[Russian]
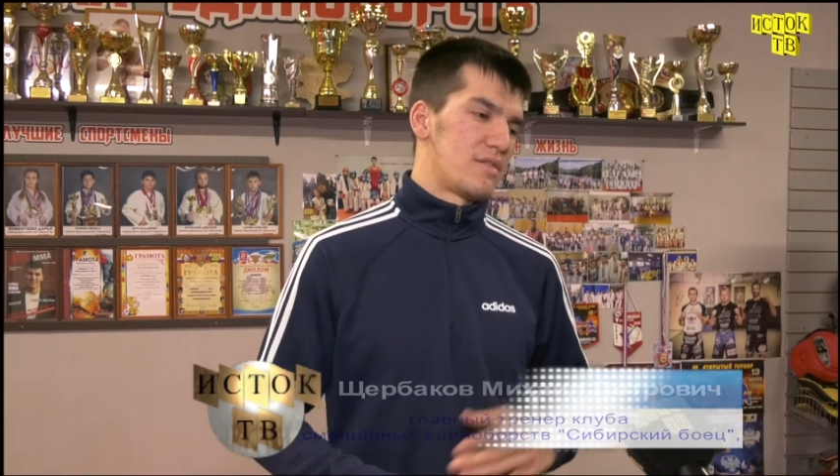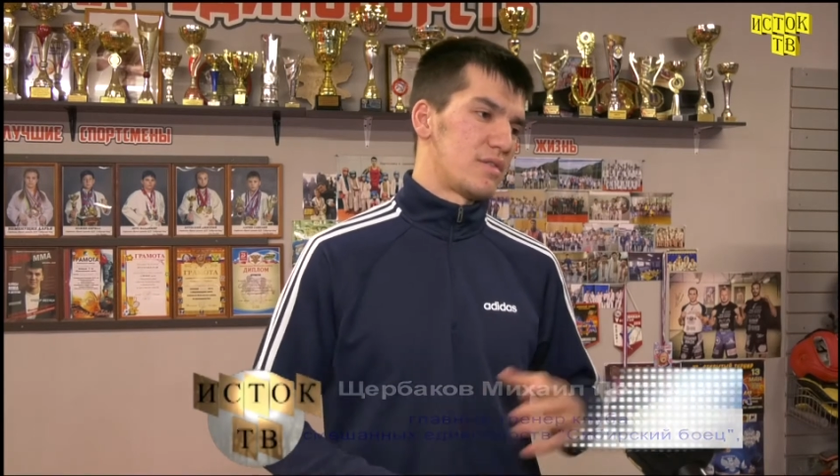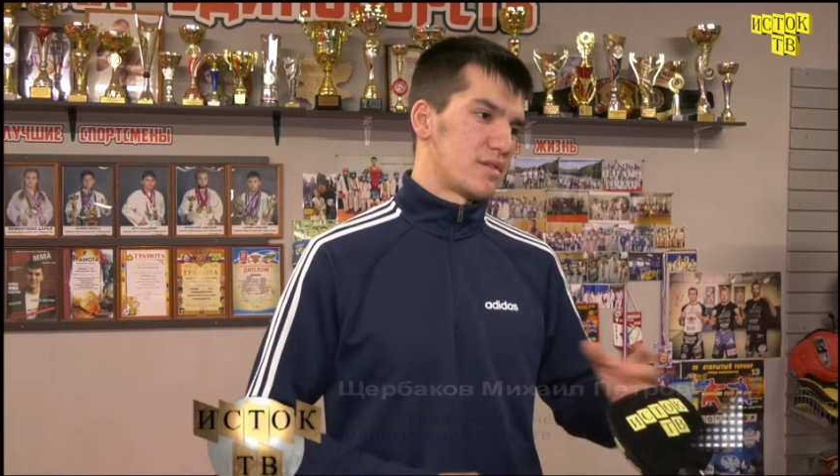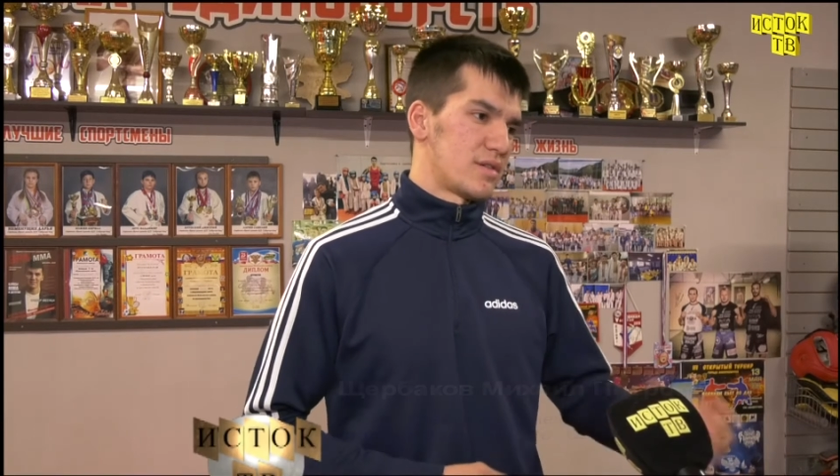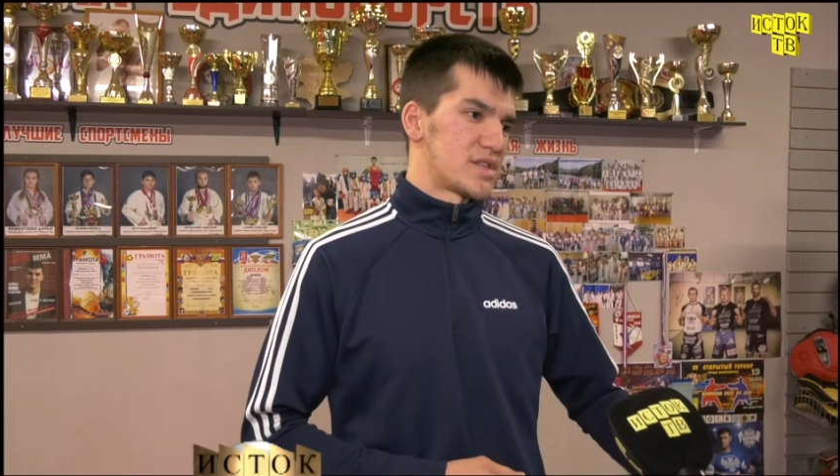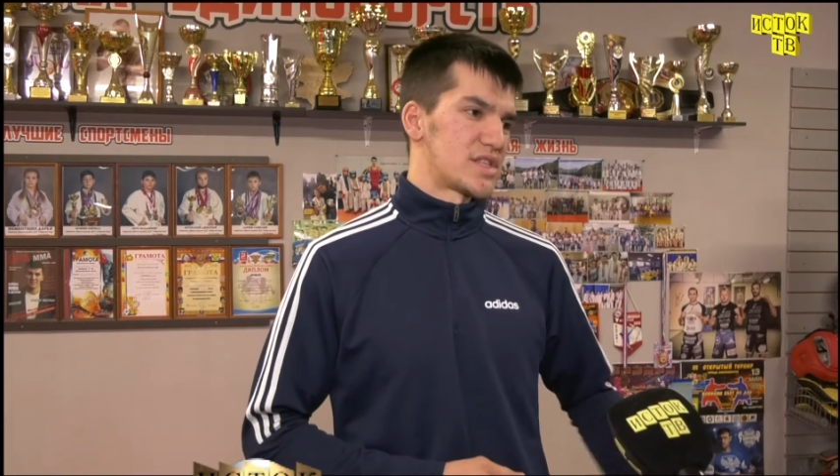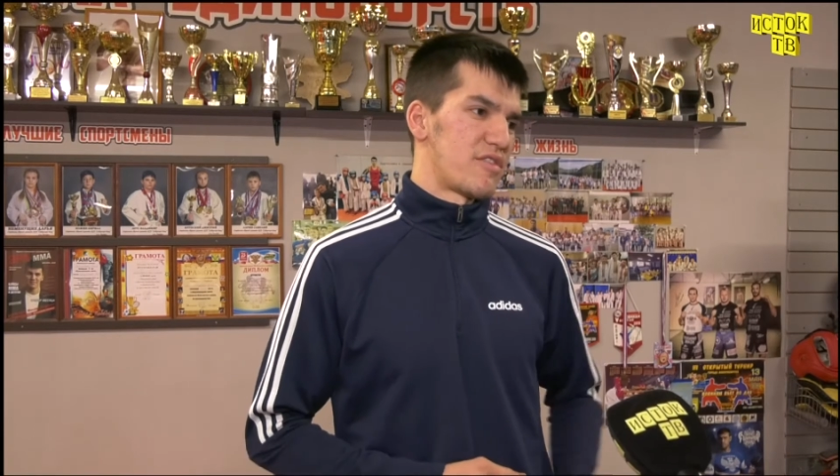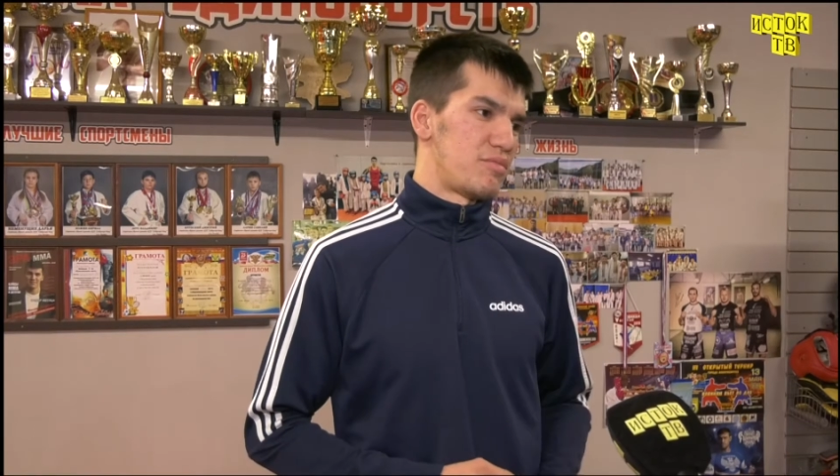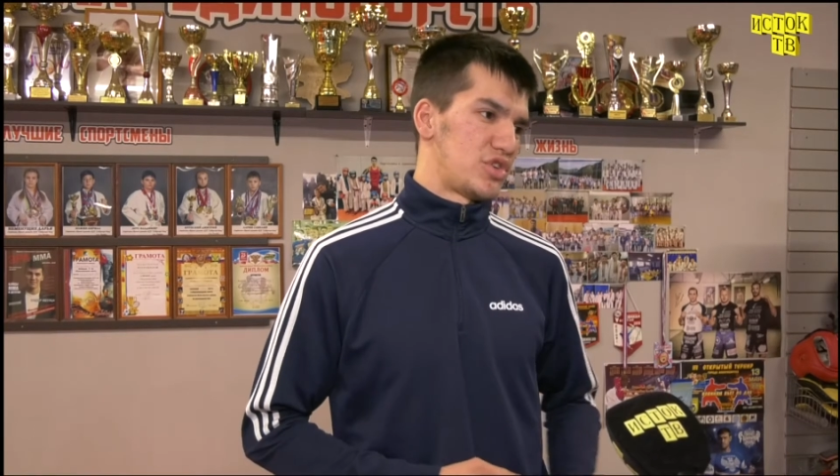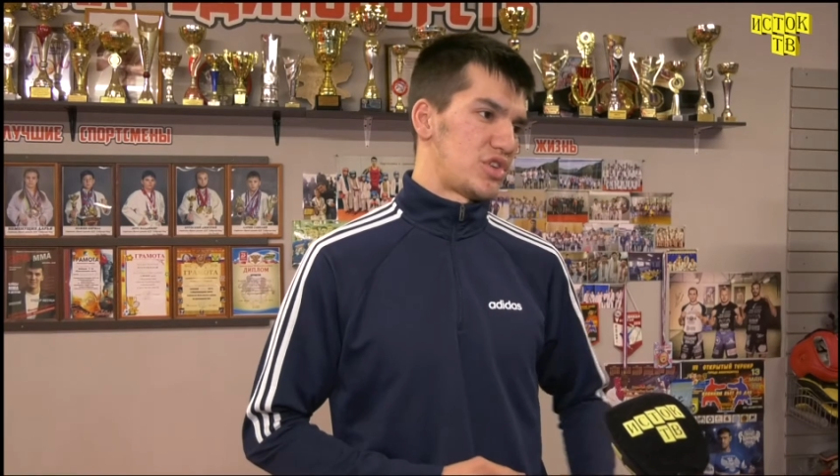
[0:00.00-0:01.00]
э,
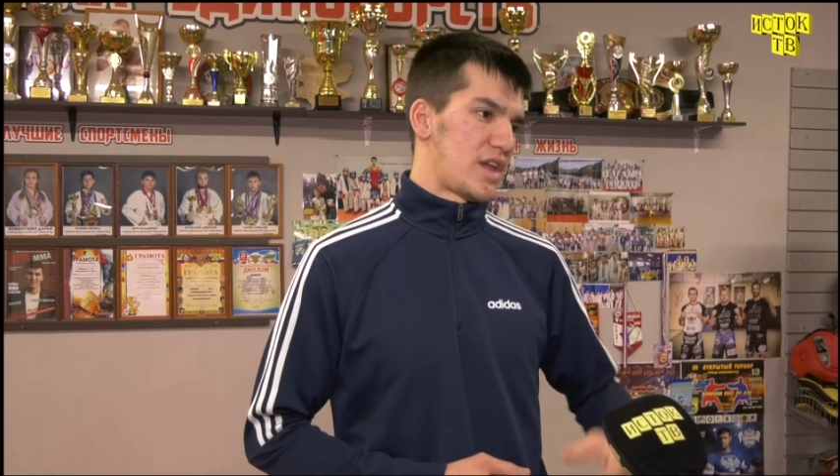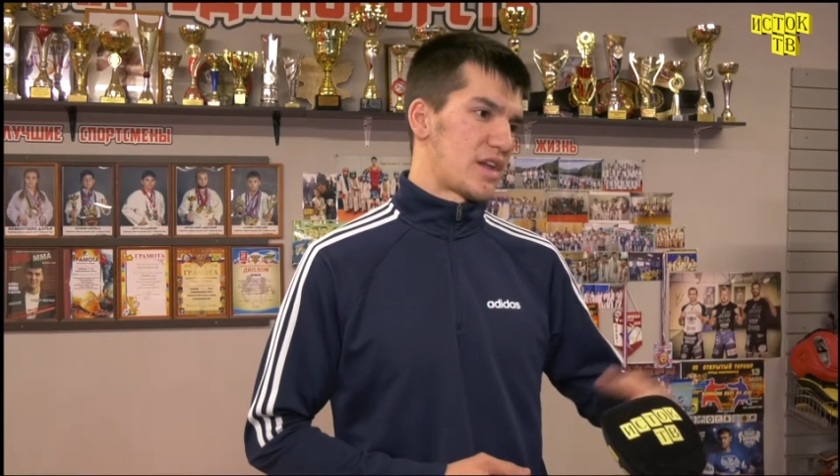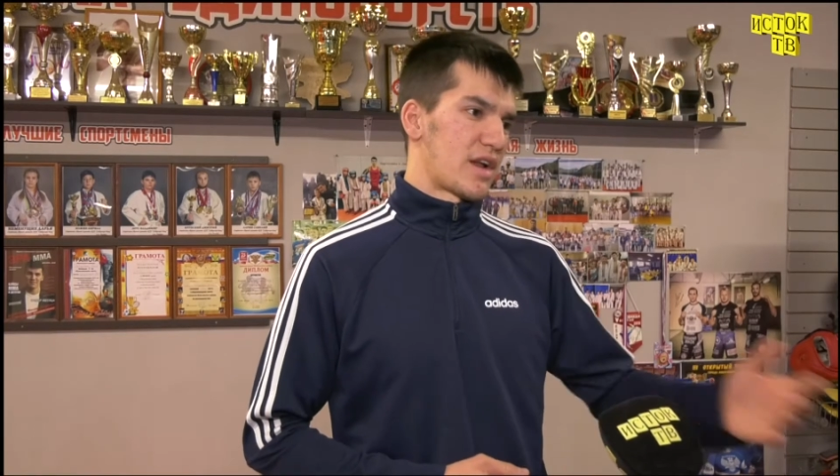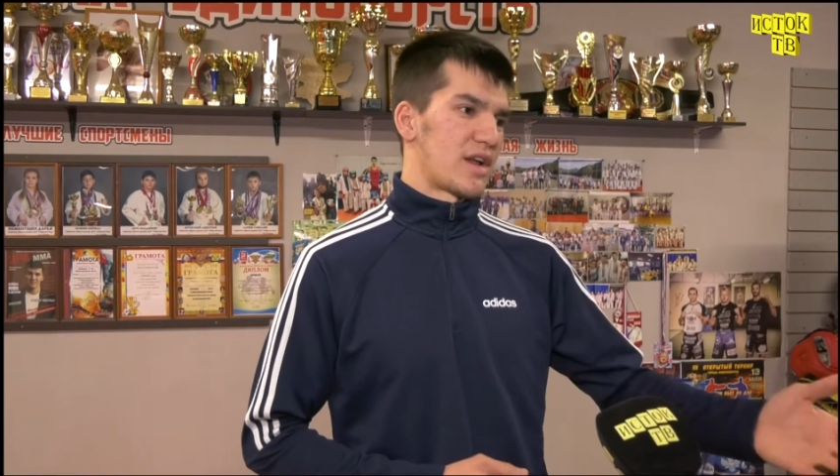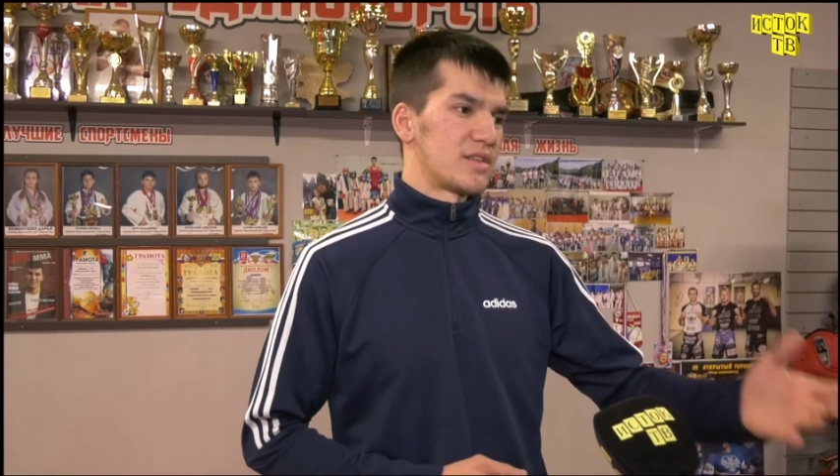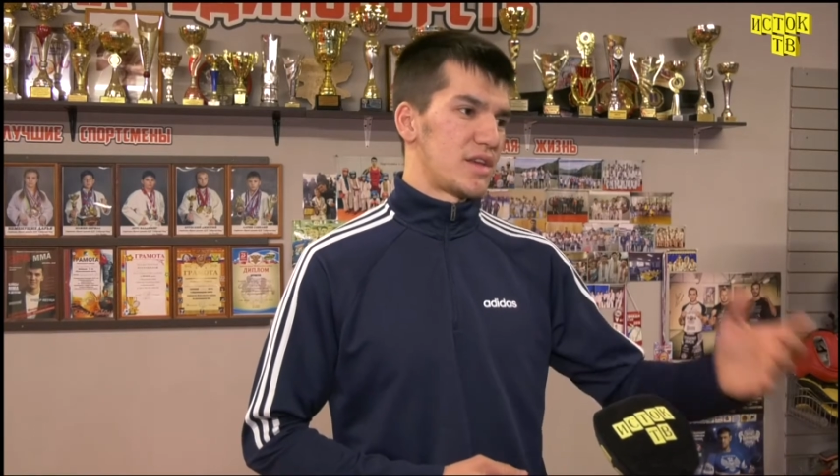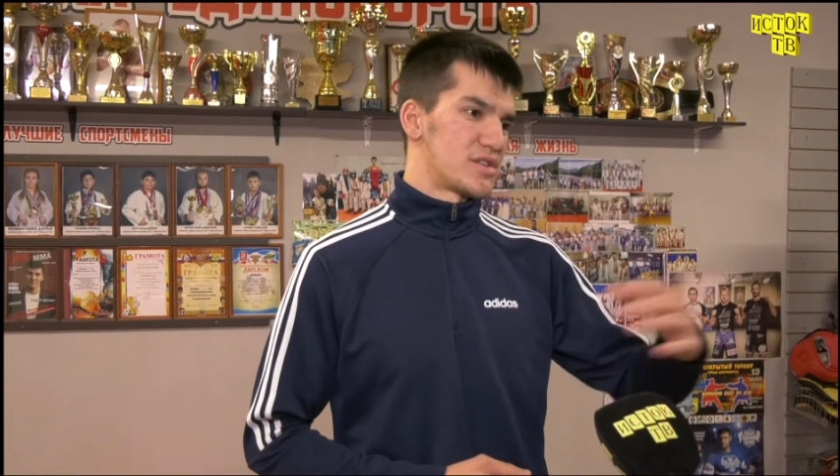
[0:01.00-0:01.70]
совмещать карате